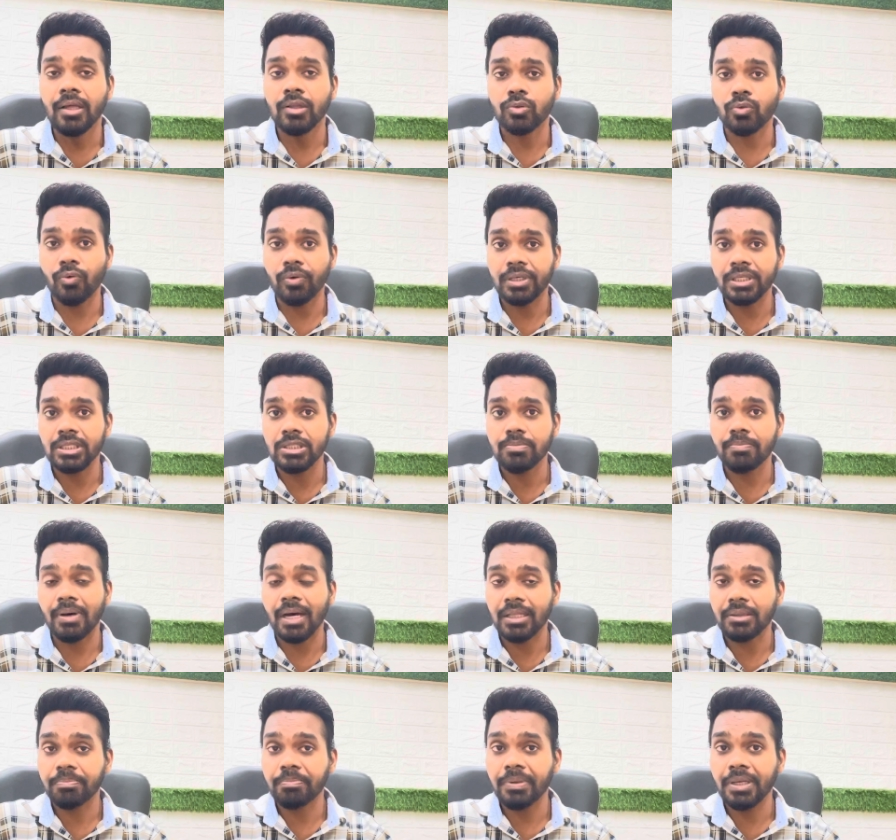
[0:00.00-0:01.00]
तो इस
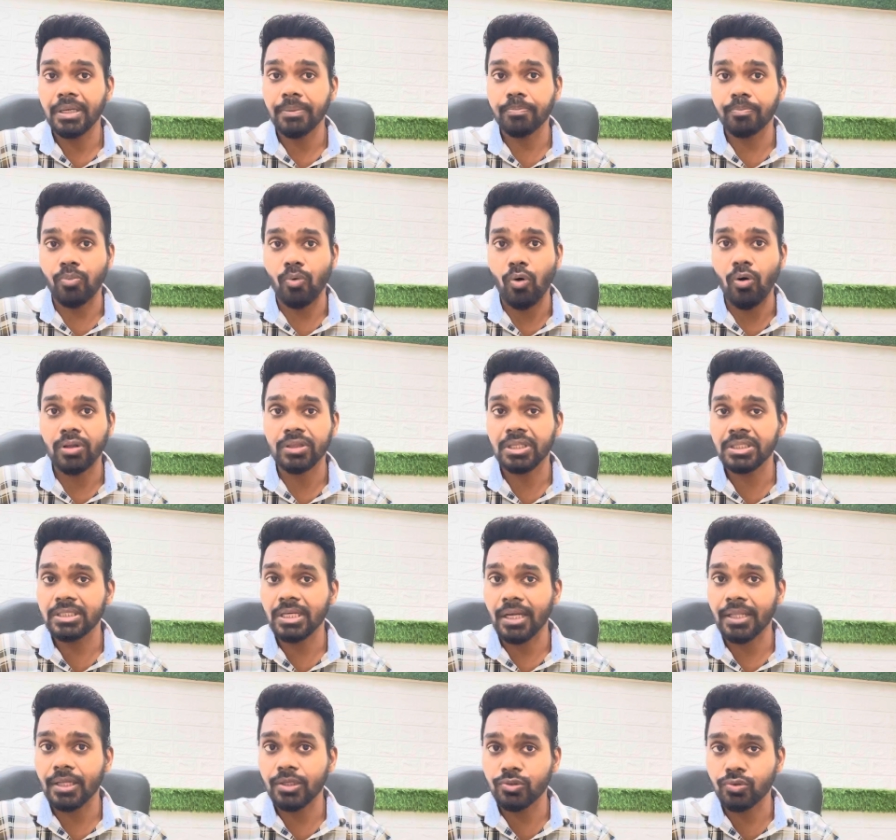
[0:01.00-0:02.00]
बात पे बहुत ही
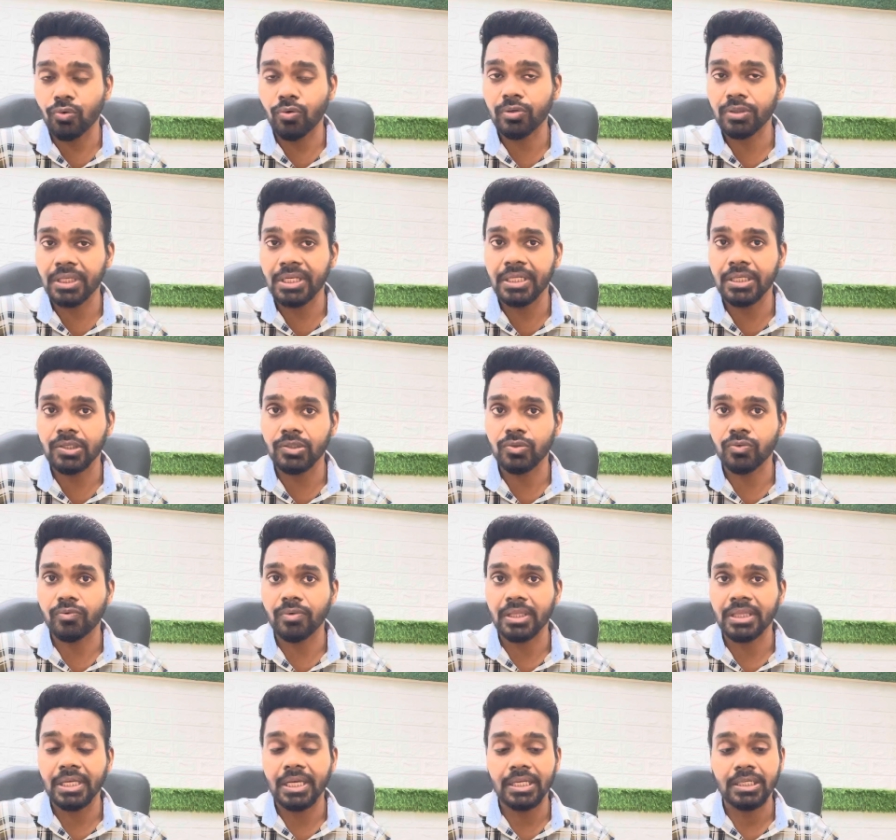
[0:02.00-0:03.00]
ज़्यादा जोर देने की
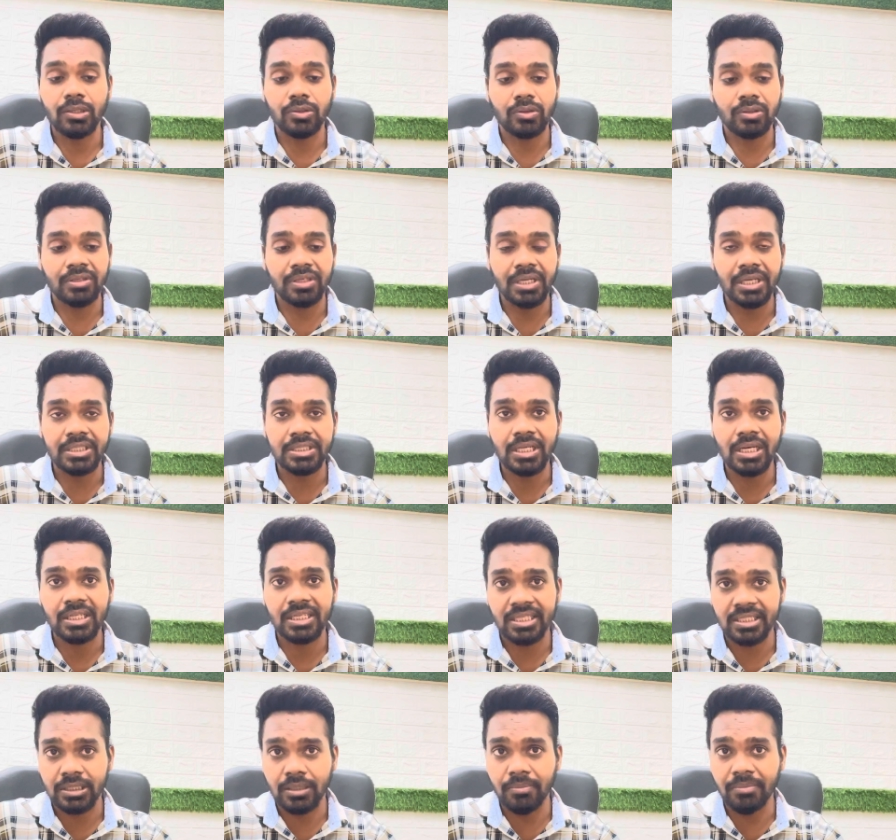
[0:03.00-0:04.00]
ज़रूरत है कि डी
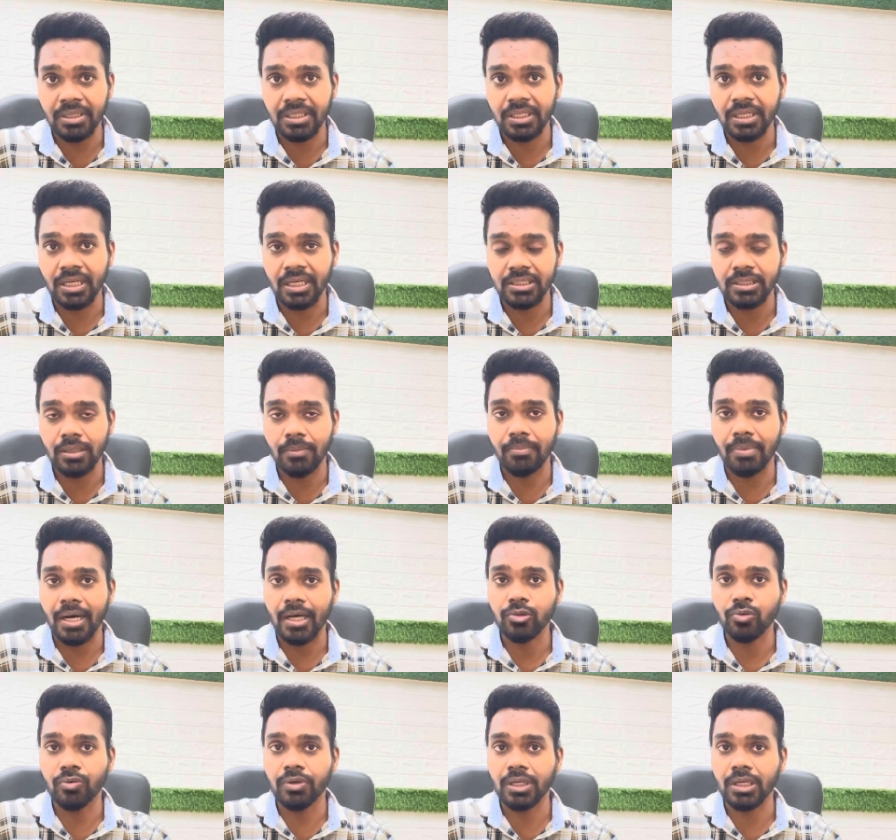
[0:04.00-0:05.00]
कस्टमर केयर से
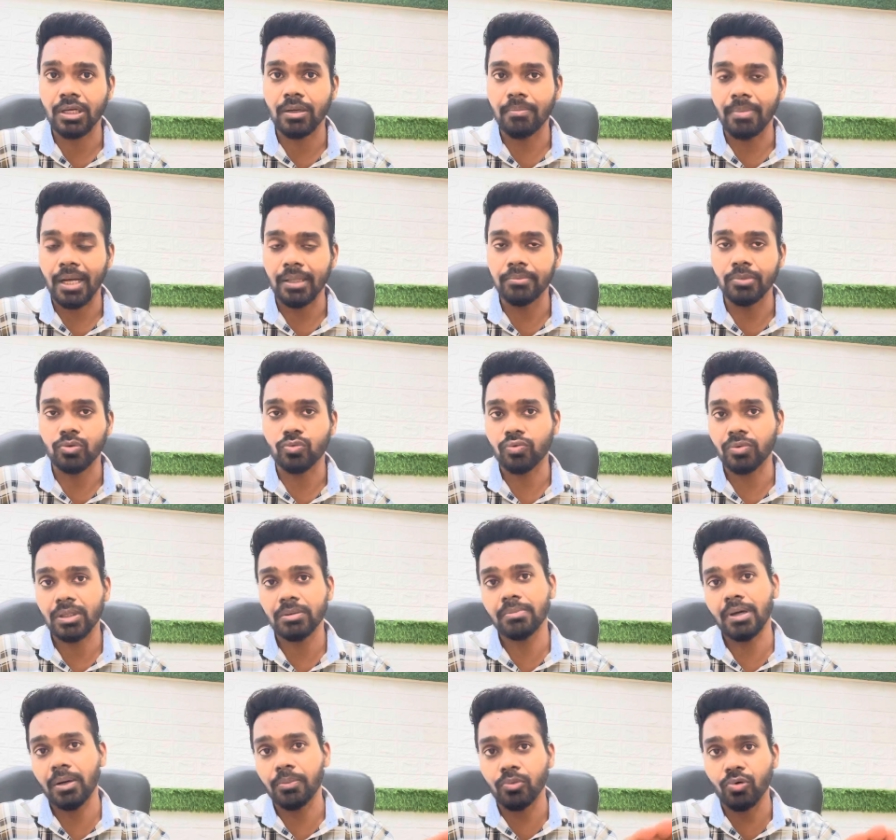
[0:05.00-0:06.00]
बात होने के बाद में
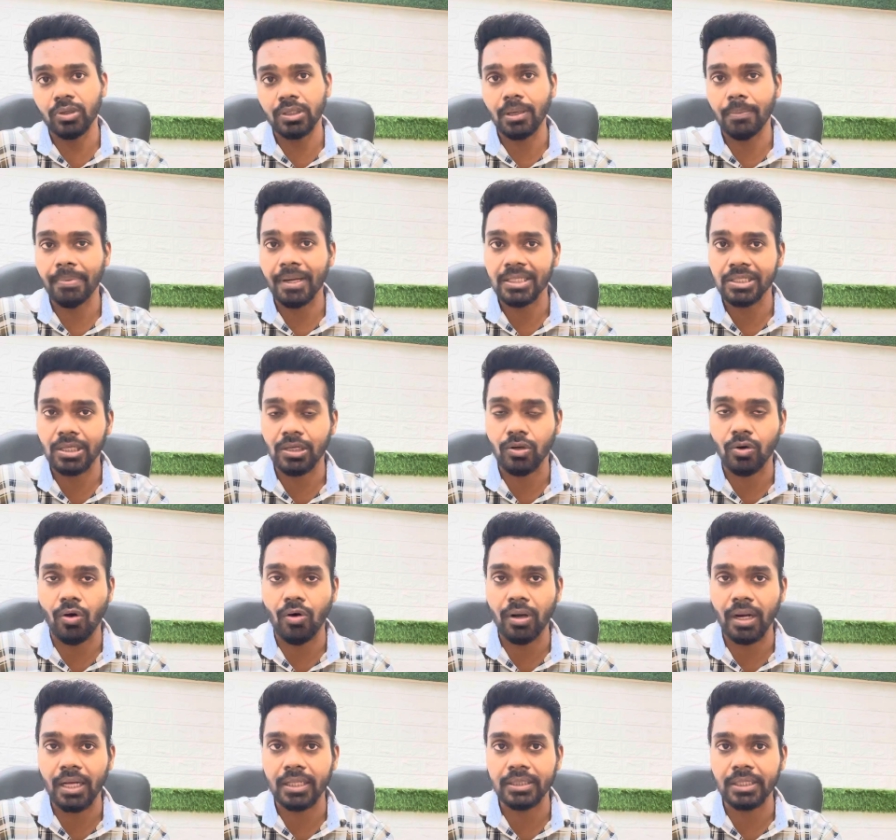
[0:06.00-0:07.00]
तुरंत भर में उनके पास एक
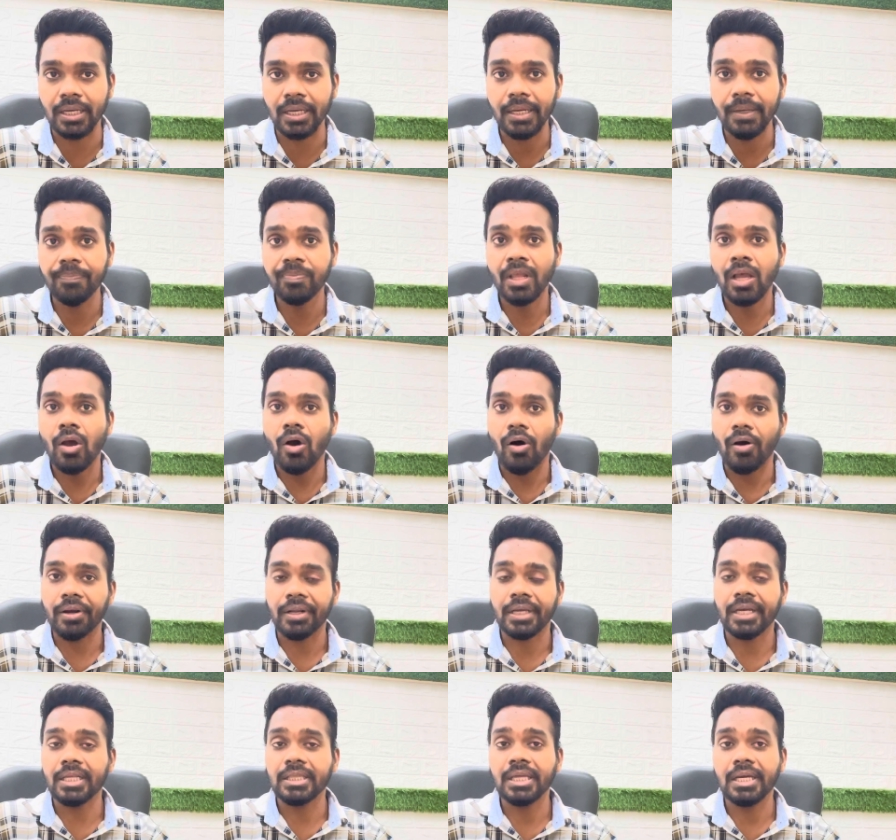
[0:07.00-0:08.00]
कॉल आता है और
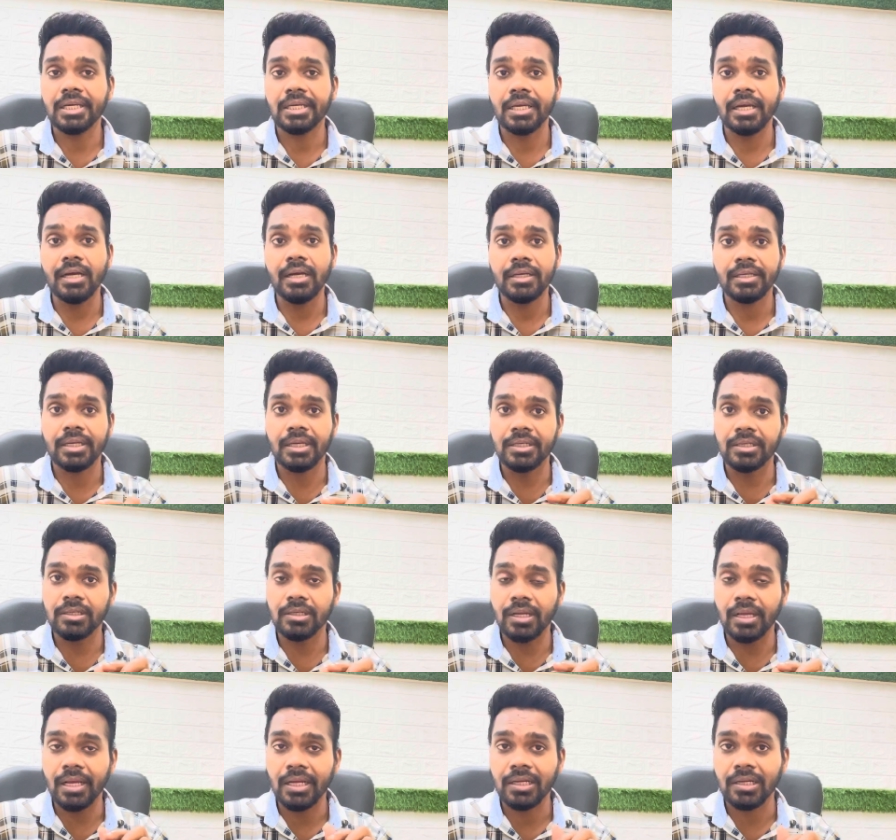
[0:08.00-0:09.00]
कहता है क्या कि
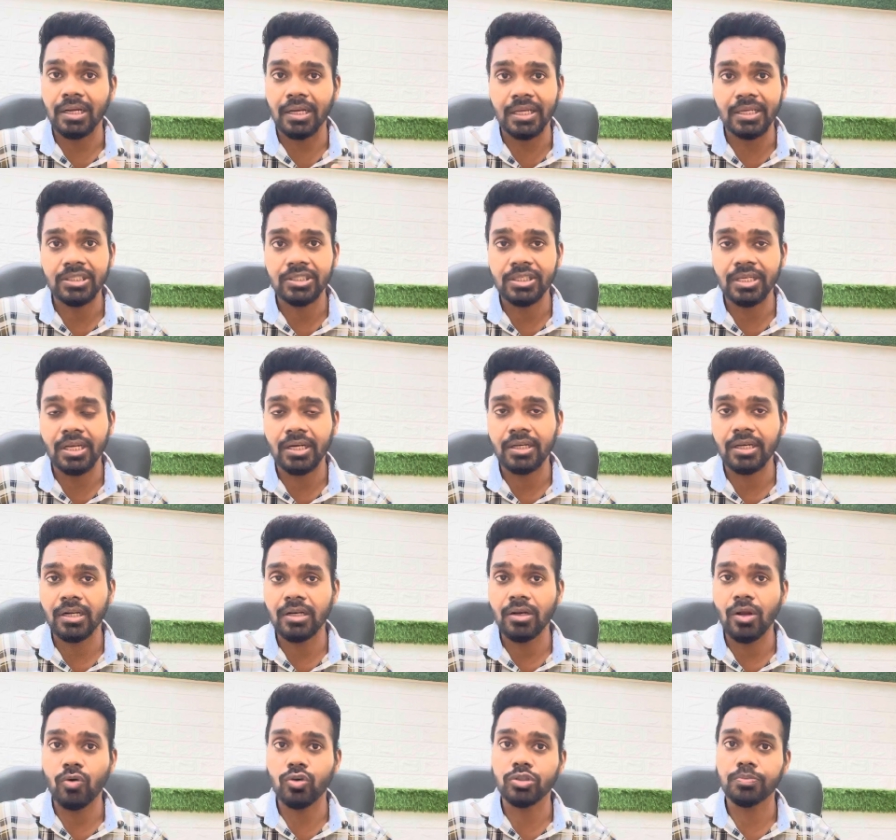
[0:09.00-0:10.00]
एक लिंक शेयर कर
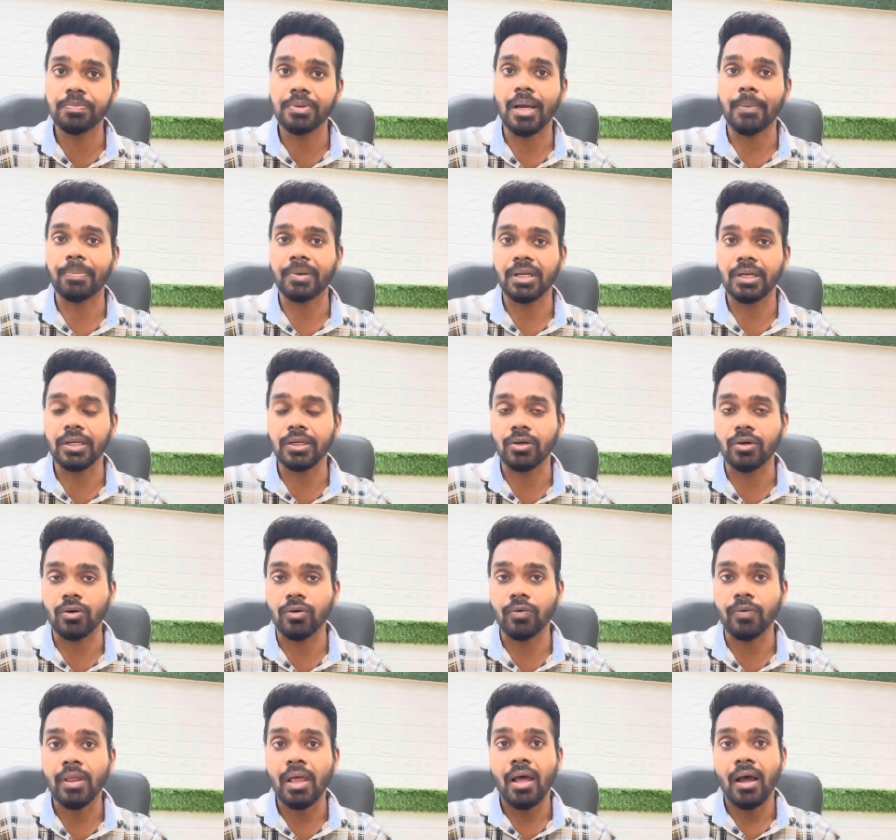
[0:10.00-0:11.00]
रहा हूँ उस पर आप क्लिक करो